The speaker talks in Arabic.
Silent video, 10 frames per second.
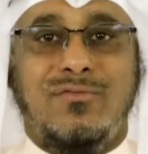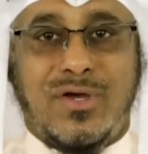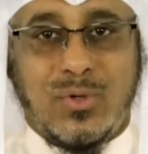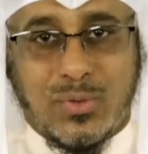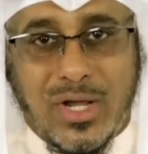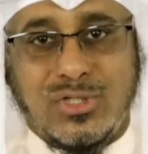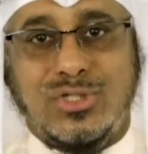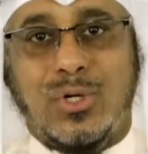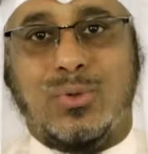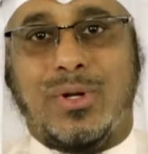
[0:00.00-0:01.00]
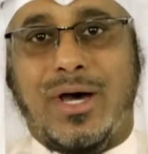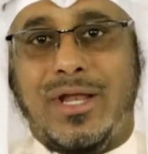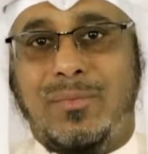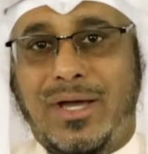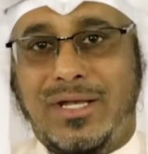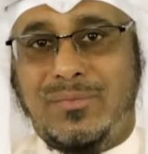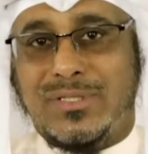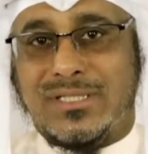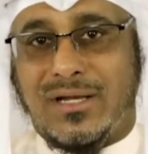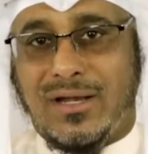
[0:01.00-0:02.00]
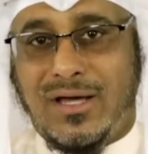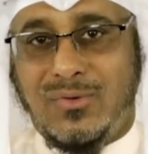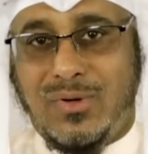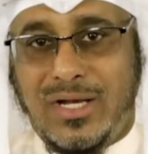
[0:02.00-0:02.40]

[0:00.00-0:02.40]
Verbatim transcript: فيراجع القران مع النبي صلى الله